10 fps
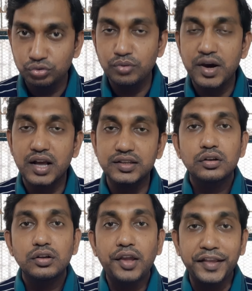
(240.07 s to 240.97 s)
দ্রুত মারা
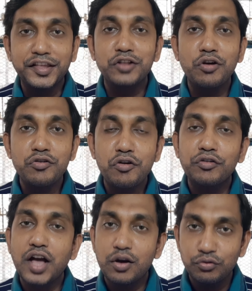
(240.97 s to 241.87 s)
যায় এছাড়া তো অন্য অন্য
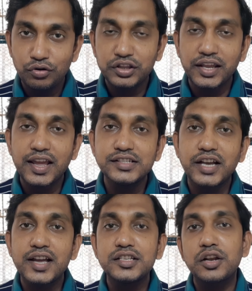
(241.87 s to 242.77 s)
কারণগুলো থেকেই
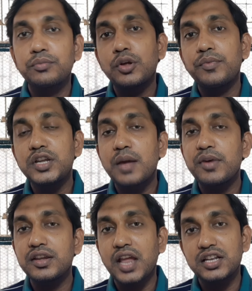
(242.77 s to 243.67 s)
যায় যেরকম
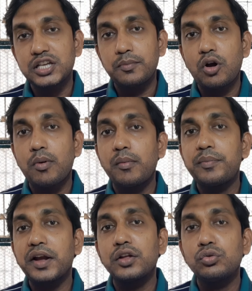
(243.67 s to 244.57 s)
ভিটামিন ক্যালসিয়ামের অভাবে
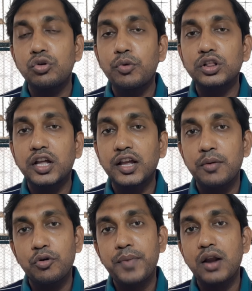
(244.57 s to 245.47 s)
পাখি দুর্বল থাকে
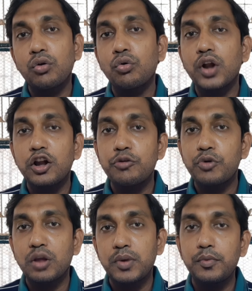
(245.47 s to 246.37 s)
এবং পালক ওঠানোর
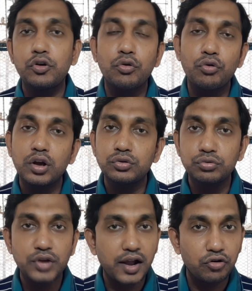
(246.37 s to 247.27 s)
পরে বিভিন্ন রোগে
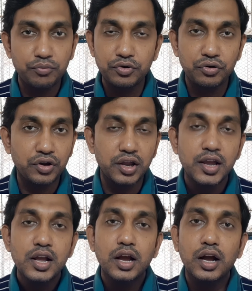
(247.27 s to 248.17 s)
দ্রুত আক্রমণ হয়ে
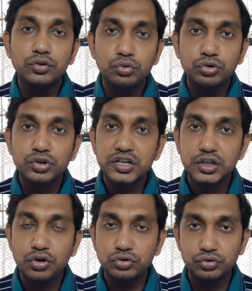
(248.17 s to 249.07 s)
দ্রুততার
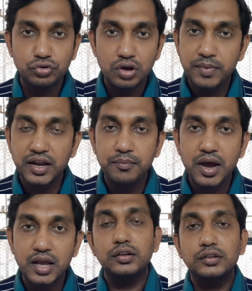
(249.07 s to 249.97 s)
সাথে অসুস্থ হয়ে পাখি
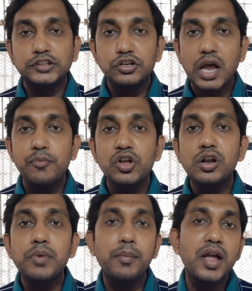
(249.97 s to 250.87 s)
মারা যায় তাহলে
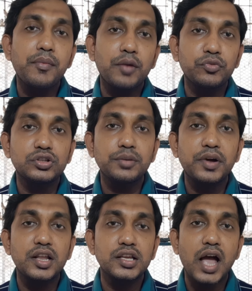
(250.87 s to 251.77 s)
সামগ্রিকভাবে আমরা বুঝতে
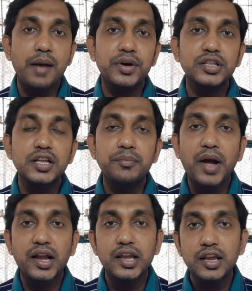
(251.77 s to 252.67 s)
পারি যে আমাদের
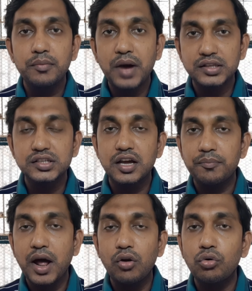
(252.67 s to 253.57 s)
পাখির বাচ্চার
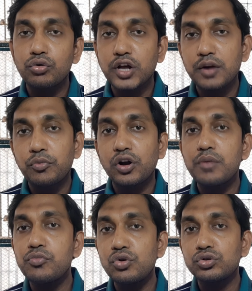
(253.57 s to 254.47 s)
পালক ওঠার পরে
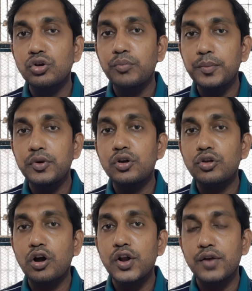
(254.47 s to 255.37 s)
মূলত বিভিন্ন
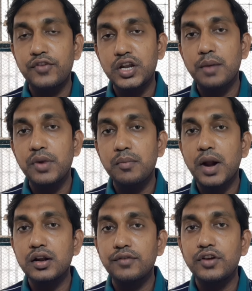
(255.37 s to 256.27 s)
ধরনের ভিটামিন
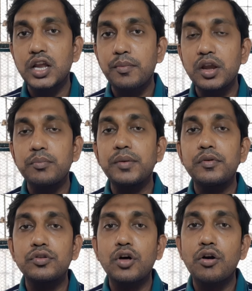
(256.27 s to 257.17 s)
মাল্টিভিটামিন
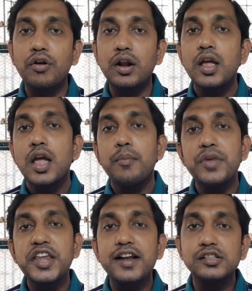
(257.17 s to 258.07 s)
বিভিন্ন ধরনের
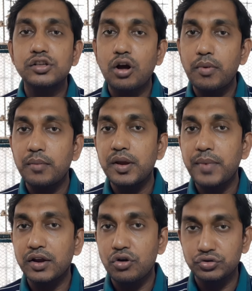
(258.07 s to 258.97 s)
মিনারেল মিনারেলসের অভাবে
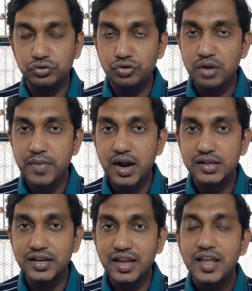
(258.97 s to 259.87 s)
পাখি অসুস্থ হয়ে মারা
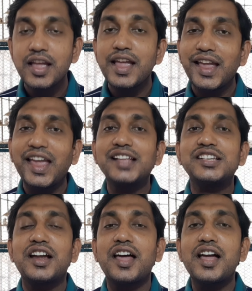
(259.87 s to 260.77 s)
যায়
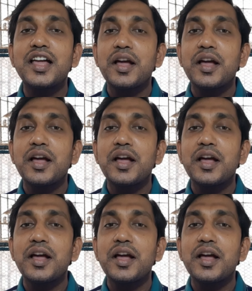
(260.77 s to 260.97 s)
এছাড়া